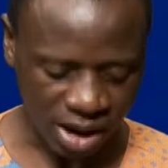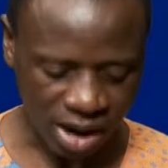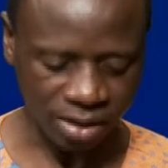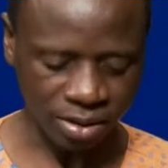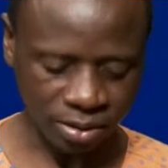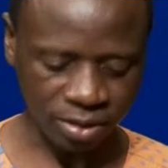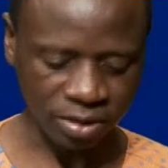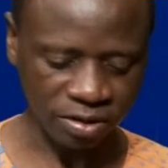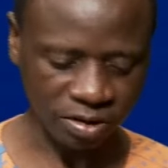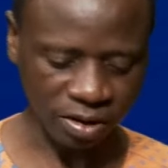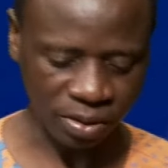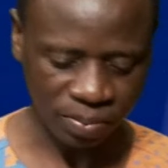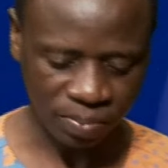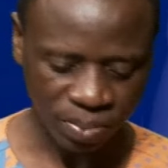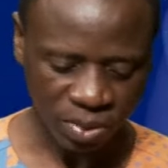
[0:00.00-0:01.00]
en Christ.
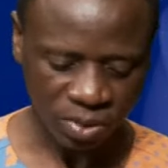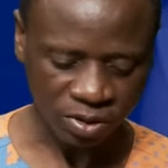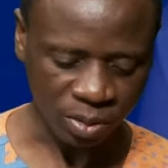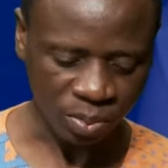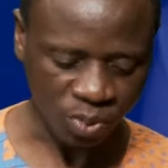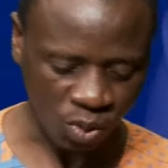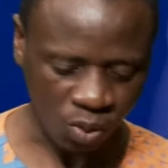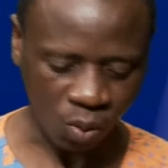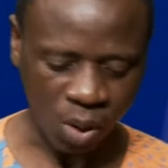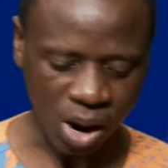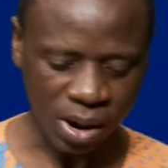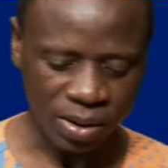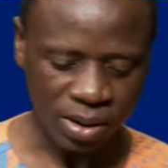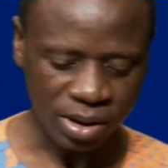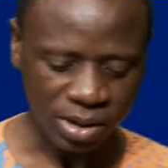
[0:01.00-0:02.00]
C'est pourquoi,